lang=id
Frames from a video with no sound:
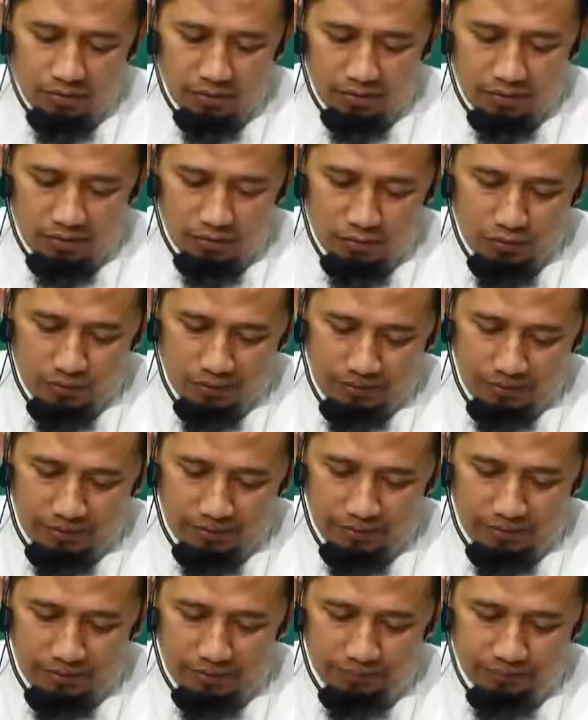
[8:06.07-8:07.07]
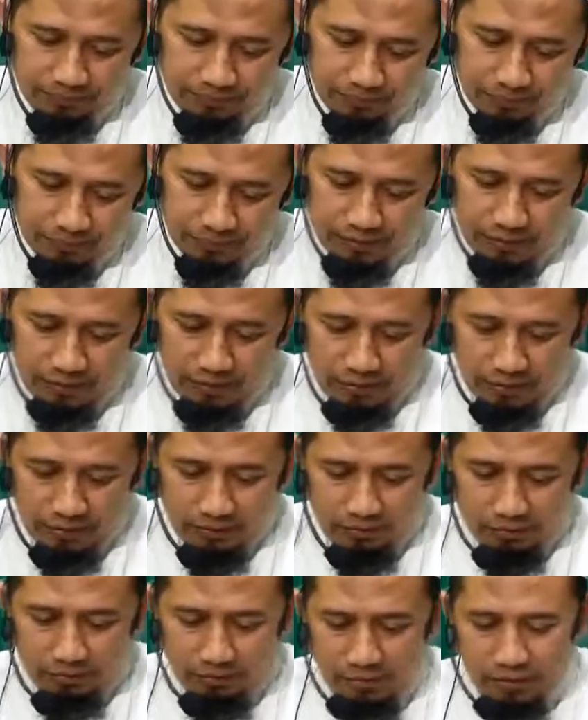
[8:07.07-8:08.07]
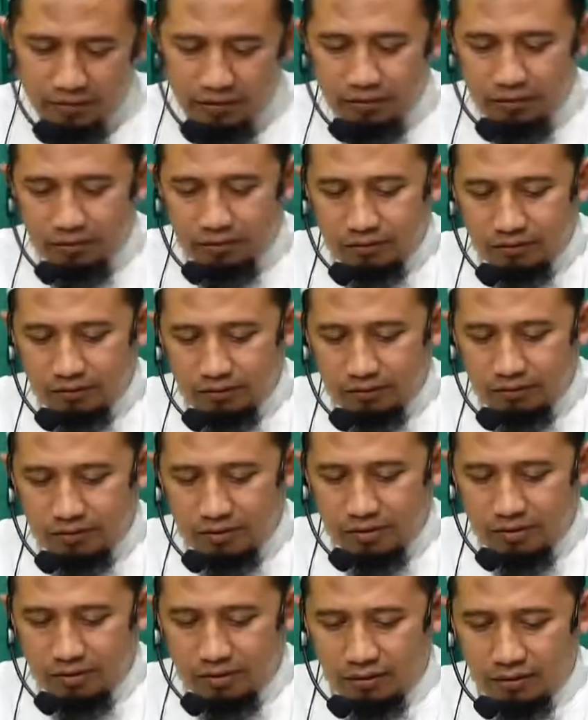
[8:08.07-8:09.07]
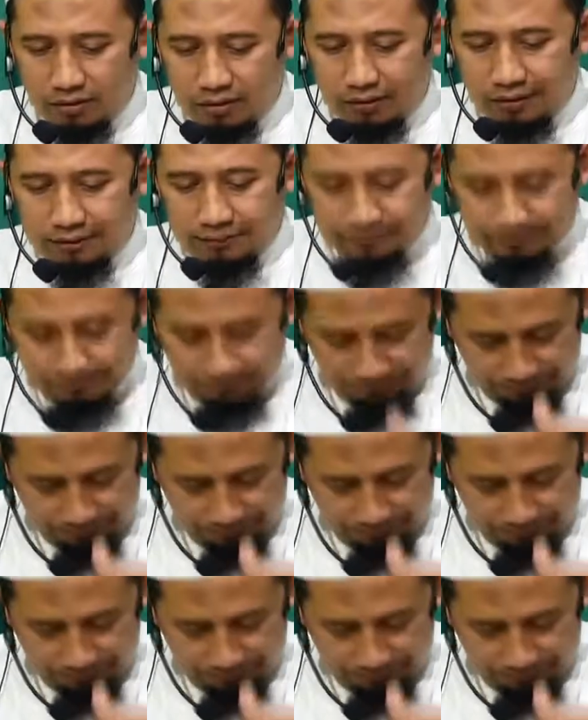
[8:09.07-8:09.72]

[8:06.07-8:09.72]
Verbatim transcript: Subhanahu wa taala, beliau seorang